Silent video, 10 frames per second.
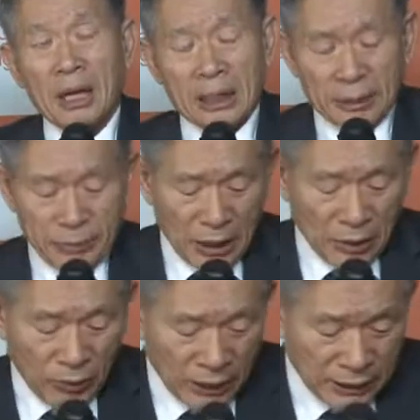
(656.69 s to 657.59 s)

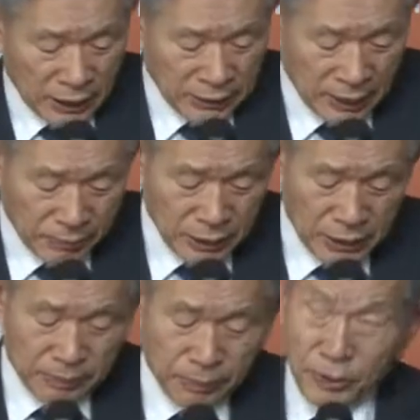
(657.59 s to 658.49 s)
아라비아 광야
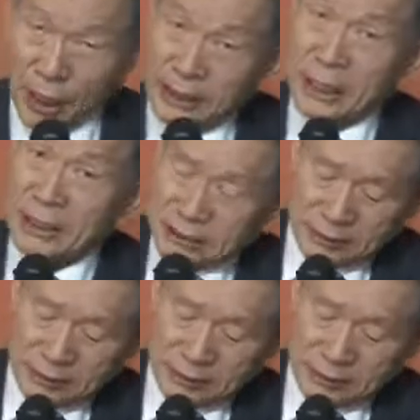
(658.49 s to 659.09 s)
3년이 필요하다는